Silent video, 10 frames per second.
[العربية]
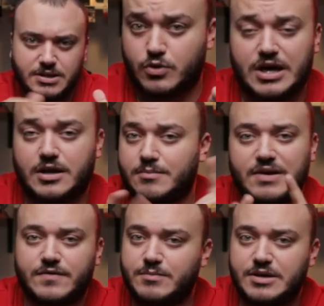ملاحظه ما
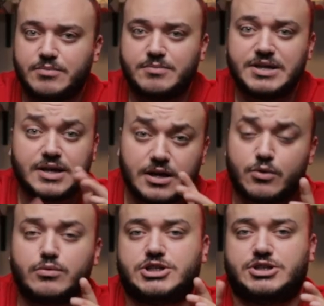في 100% غير
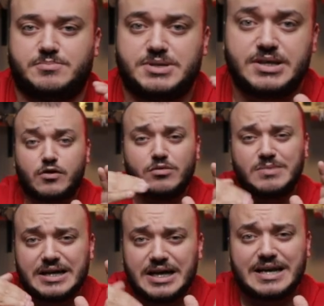ضوء الشمس فكل ما
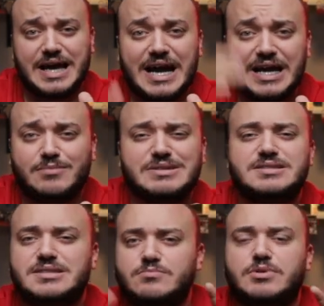كان اعلى من
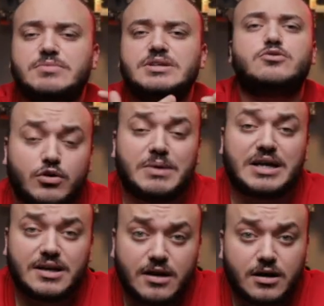90% كل ما
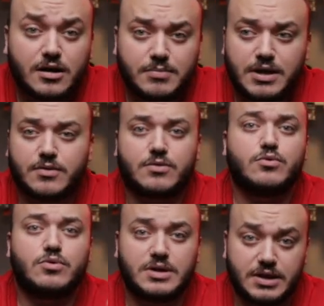كان اقرب
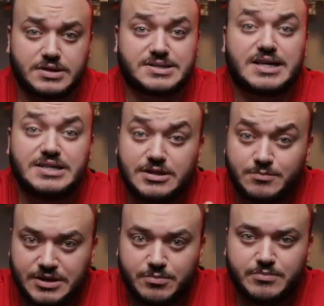للضوء الصحيح 100%
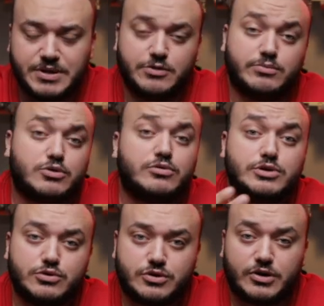وبتكون
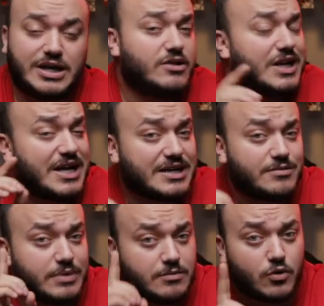جودته اعلى
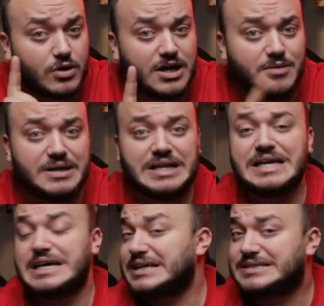لكن بالمقابل
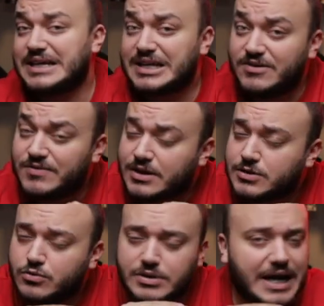التكلفه رح
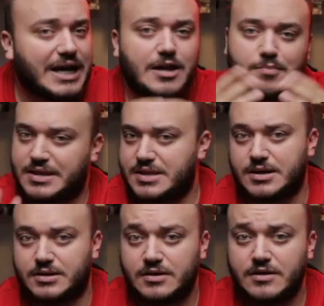تكون اعلى
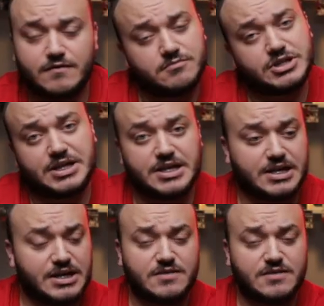بكثير فمشان هيك